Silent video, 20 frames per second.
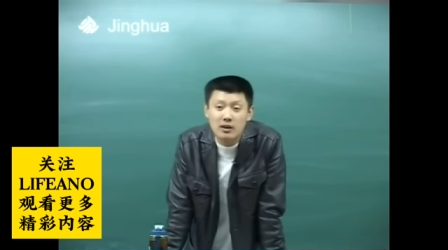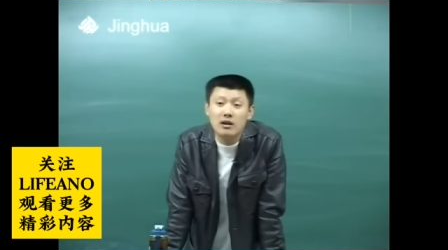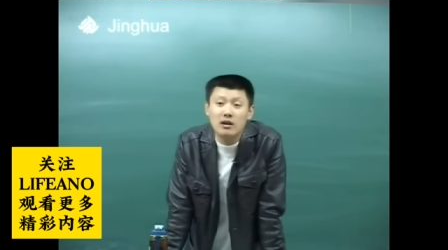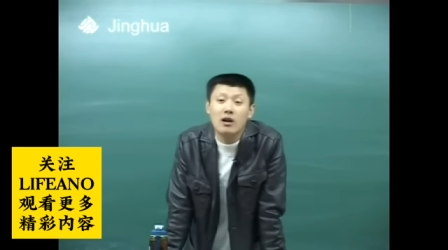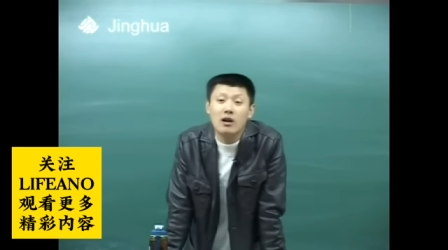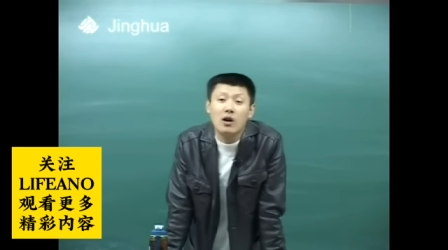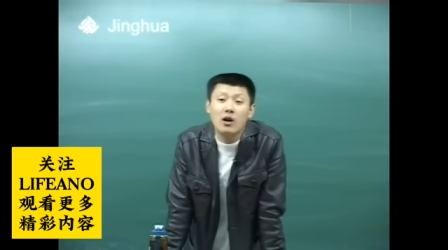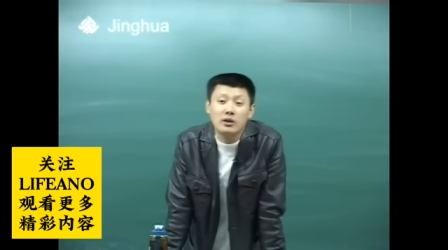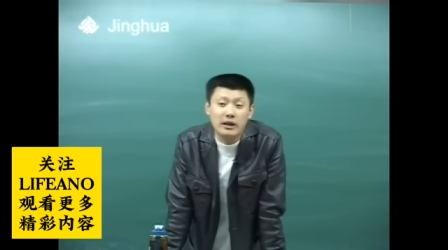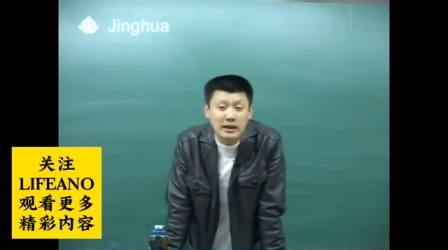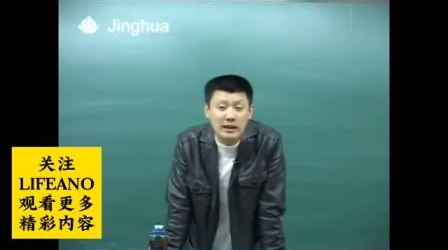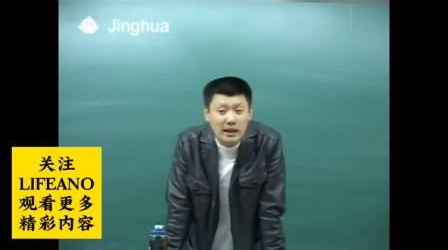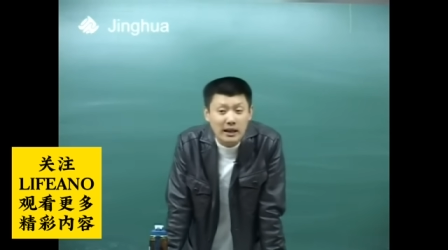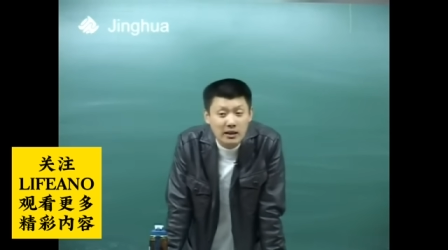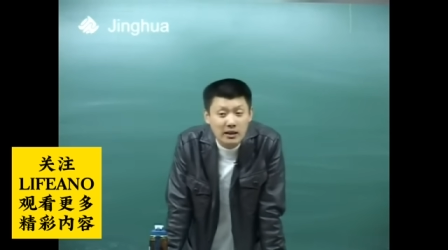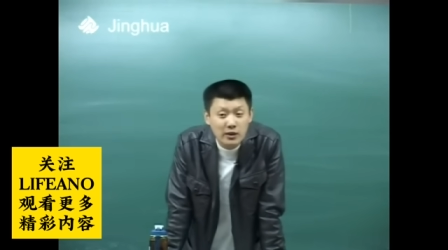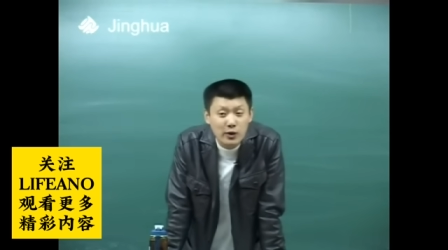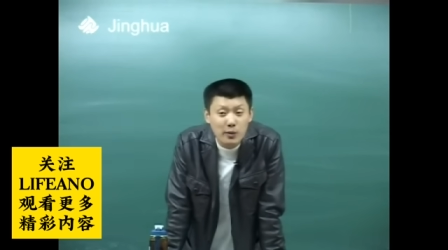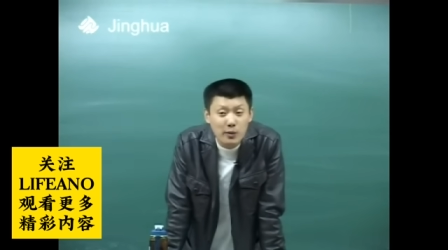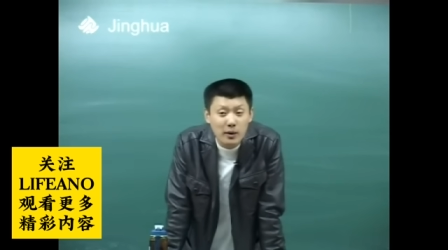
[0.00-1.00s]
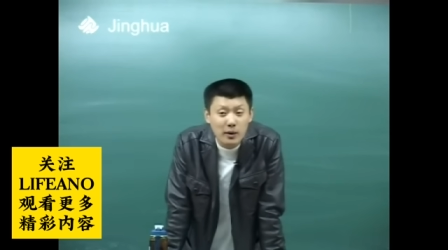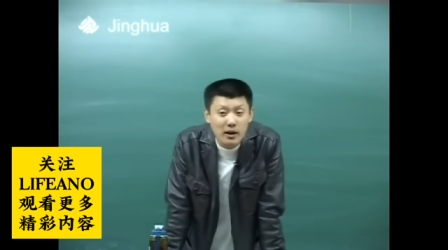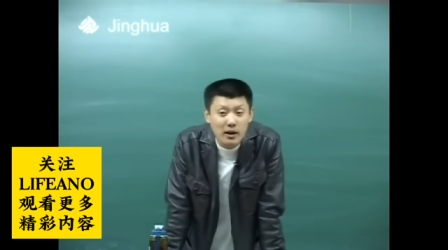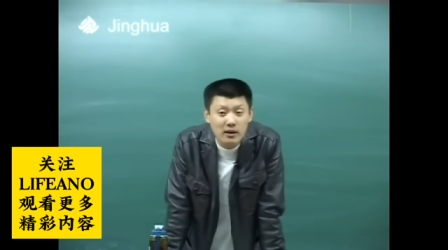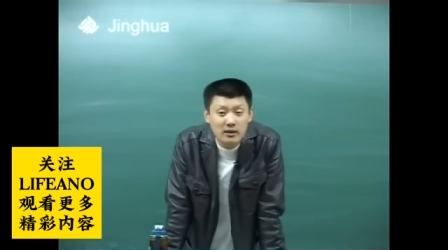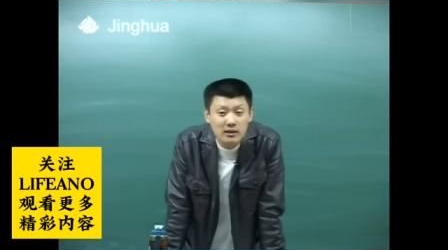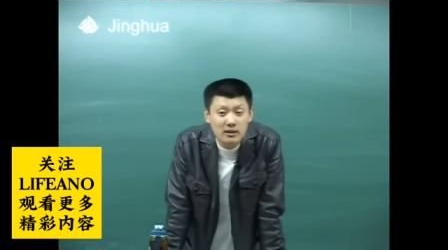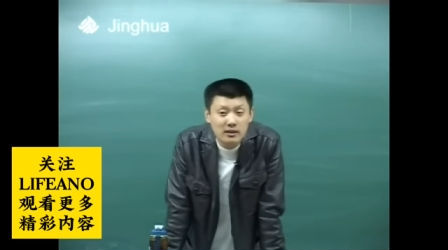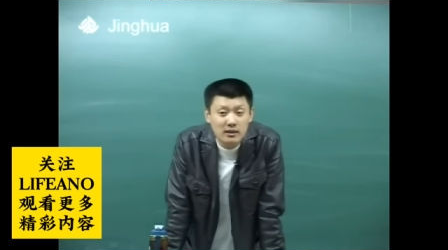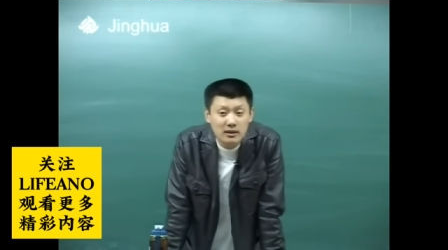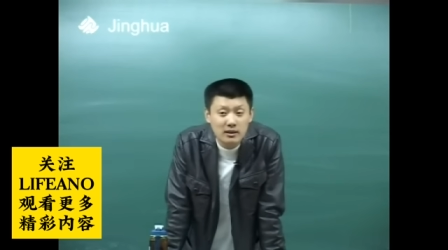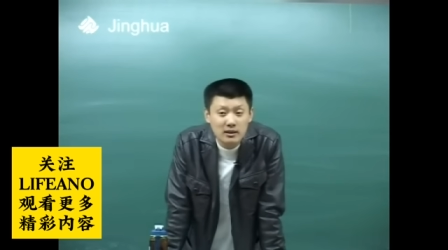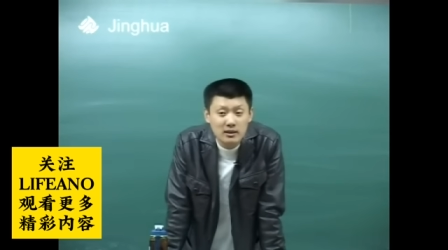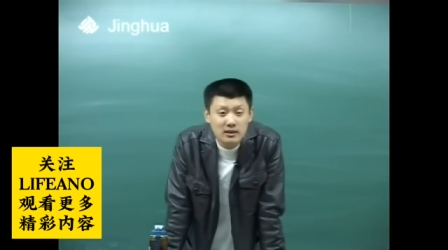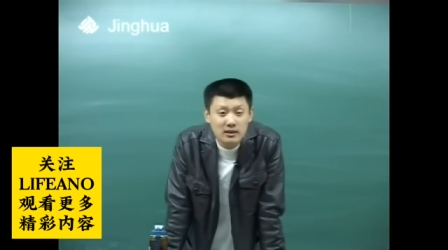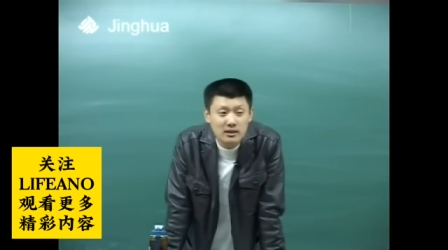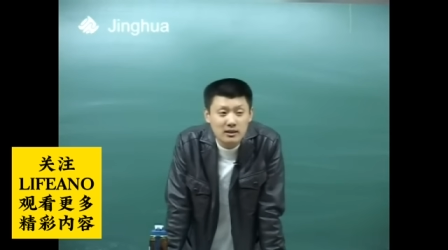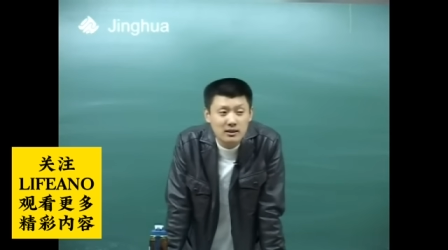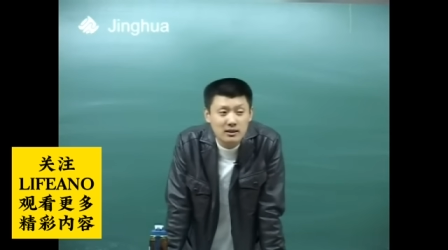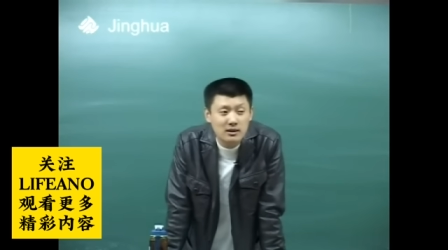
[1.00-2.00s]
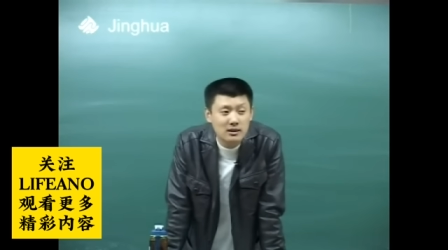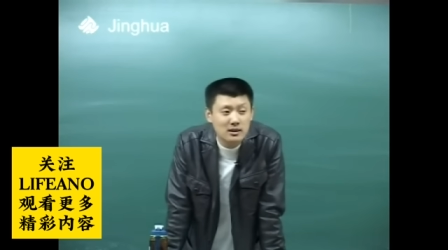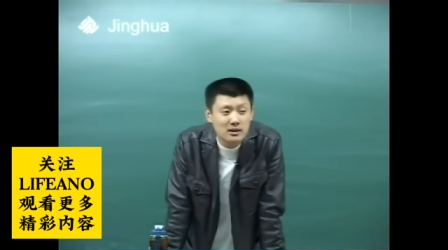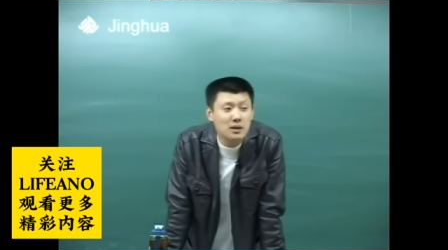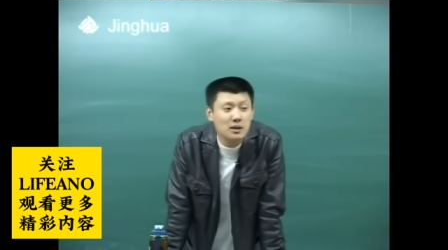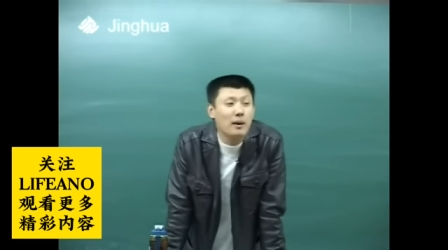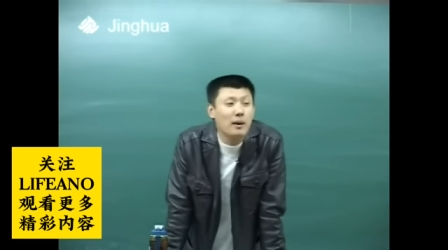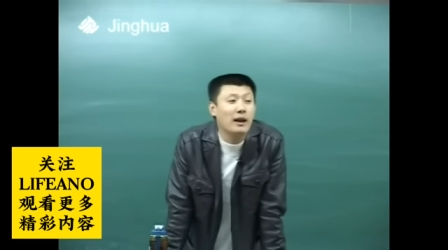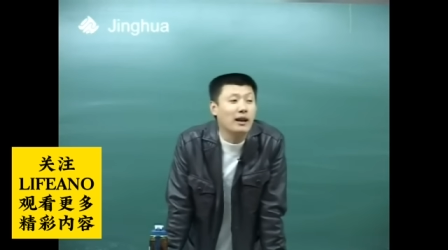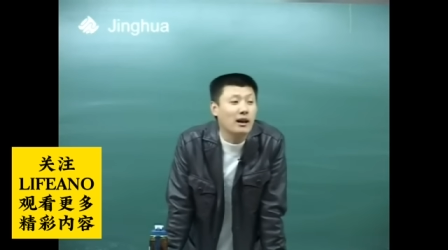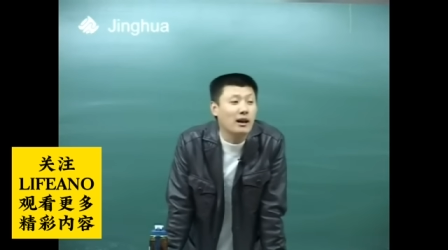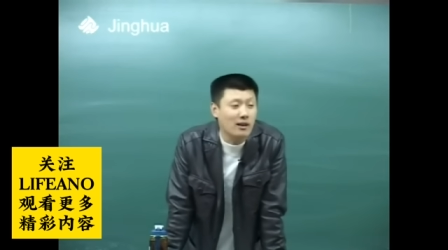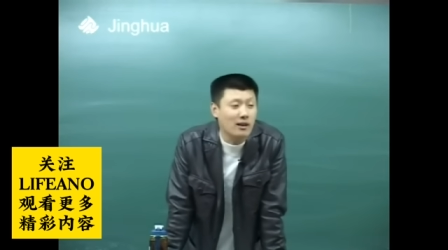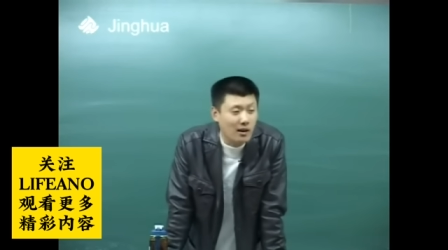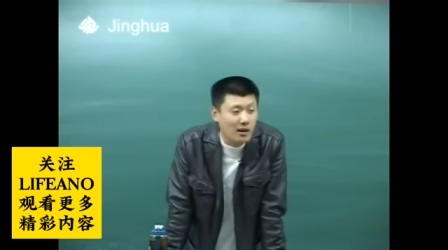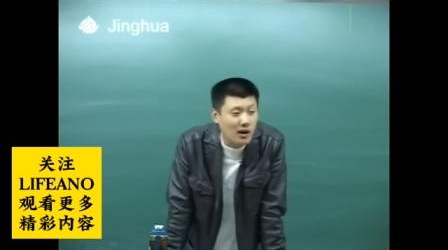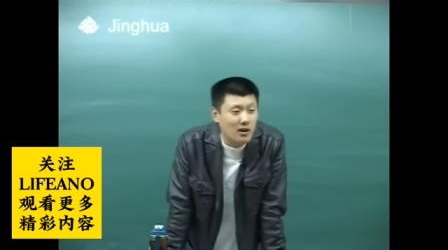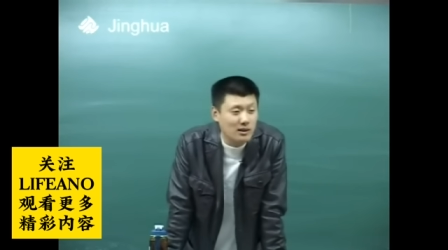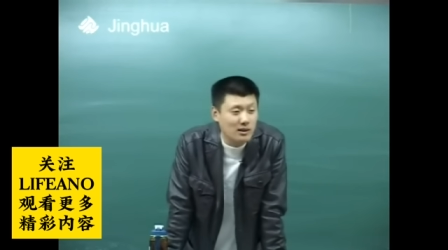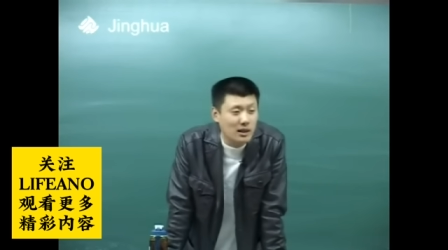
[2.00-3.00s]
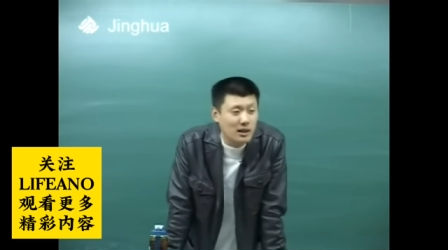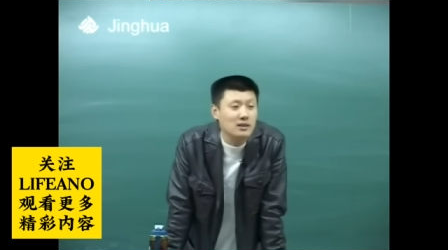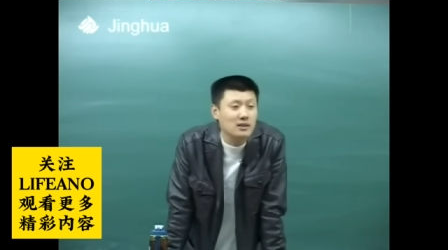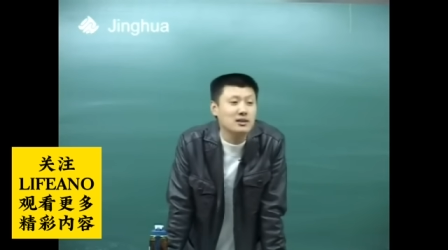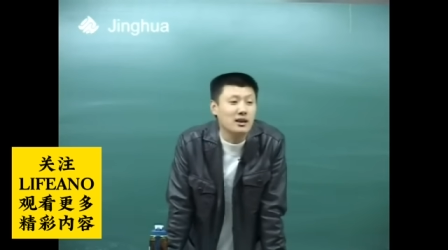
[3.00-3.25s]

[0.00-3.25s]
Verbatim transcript: 很好。哪年知道吗？七八年很好啊。